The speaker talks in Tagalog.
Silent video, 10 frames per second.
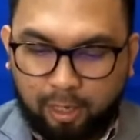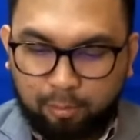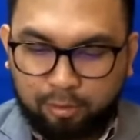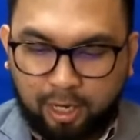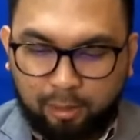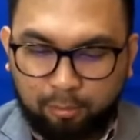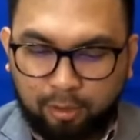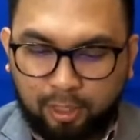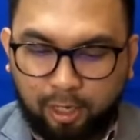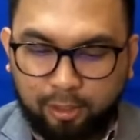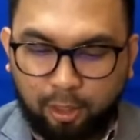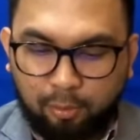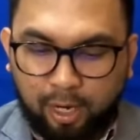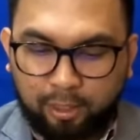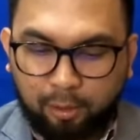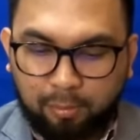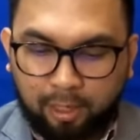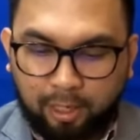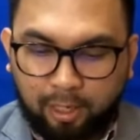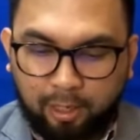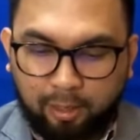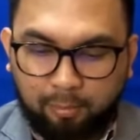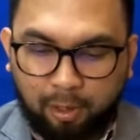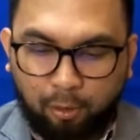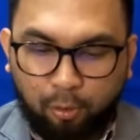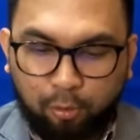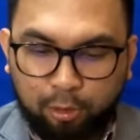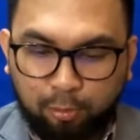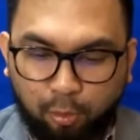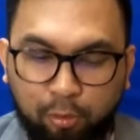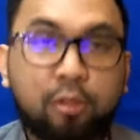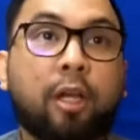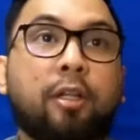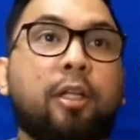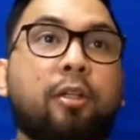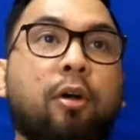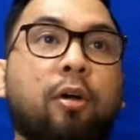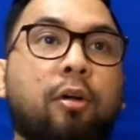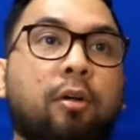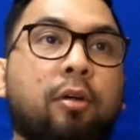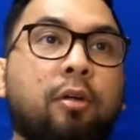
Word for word: Kamustahan muna tayo dyan. Wala tayong mga hocus focus ngayon dito.